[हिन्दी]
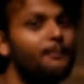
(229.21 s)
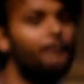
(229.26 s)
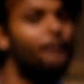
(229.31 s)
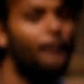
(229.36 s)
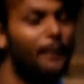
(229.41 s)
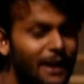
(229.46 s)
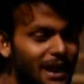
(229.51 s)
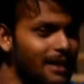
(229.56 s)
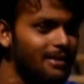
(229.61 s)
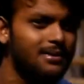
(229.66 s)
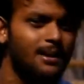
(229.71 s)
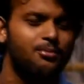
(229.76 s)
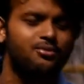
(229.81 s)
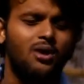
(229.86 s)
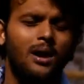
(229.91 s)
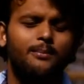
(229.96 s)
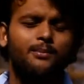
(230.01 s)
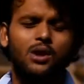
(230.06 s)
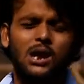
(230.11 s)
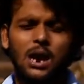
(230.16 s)
बिना
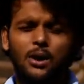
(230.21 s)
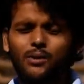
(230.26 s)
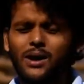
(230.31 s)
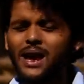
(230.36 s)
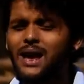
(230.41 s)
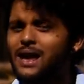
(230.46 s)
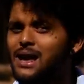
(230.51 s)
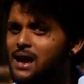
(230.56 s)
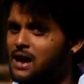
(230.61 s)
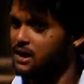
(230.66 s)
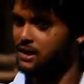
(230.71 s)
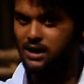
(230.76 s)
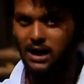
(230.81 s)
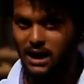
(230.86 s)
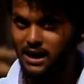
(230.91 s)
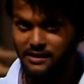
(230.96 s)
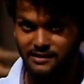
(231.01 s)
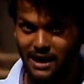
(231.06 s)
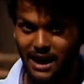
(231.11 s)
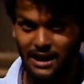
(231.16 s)
सब्सक्राइब किए हुए
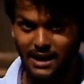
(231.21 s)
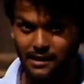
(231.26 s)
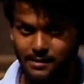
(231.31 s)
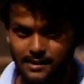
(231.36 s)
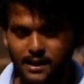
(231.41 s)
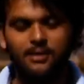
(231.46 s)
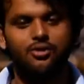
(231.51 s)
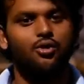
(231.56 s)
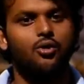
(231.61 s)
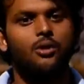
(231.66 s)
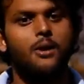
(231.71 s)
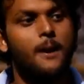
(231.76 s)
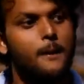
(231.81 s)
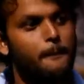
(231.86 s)
कहीं जा नहीं सकते हो